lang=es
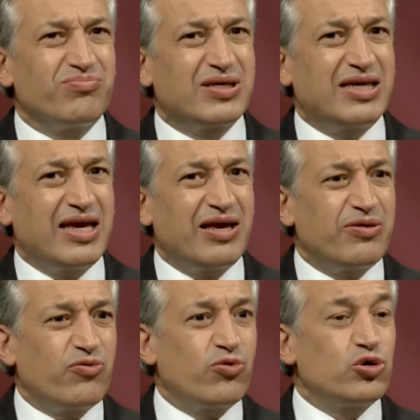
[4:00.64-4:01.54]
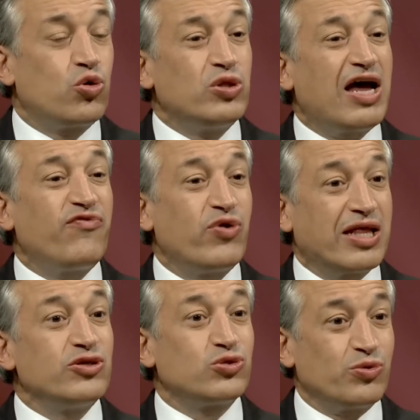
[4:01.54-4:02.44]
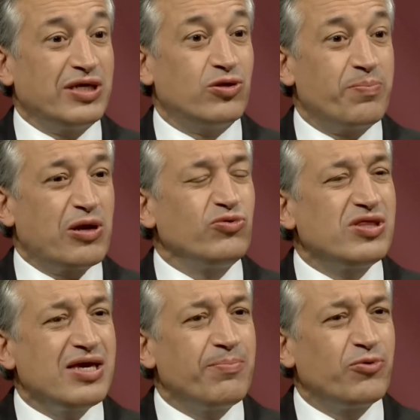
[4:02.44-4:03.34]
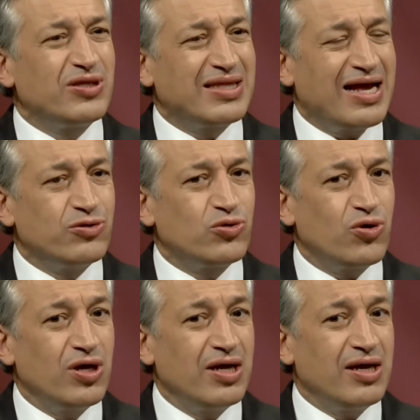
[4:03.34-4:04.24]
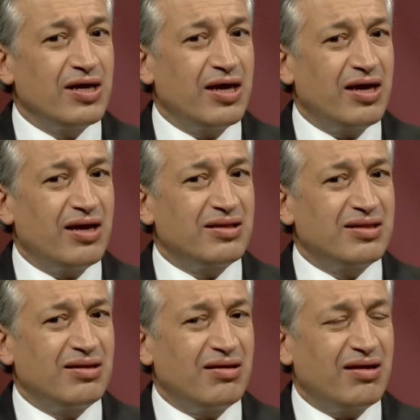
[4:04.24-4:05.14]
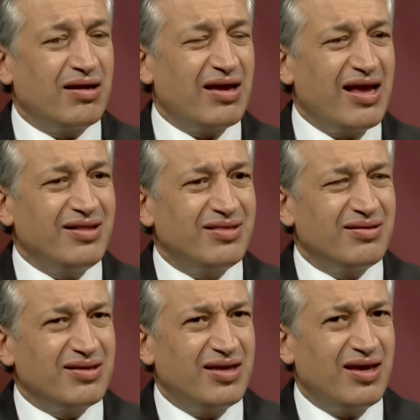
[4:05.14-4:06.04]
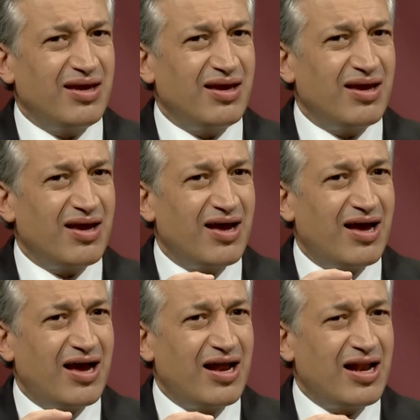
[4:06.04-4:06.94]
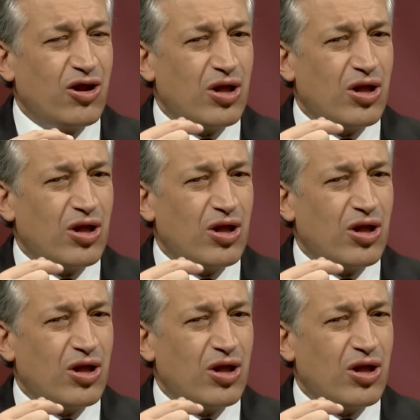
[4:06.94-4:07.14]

que Judá fuera destruido, pero un tiempo tanto eh, eh, que al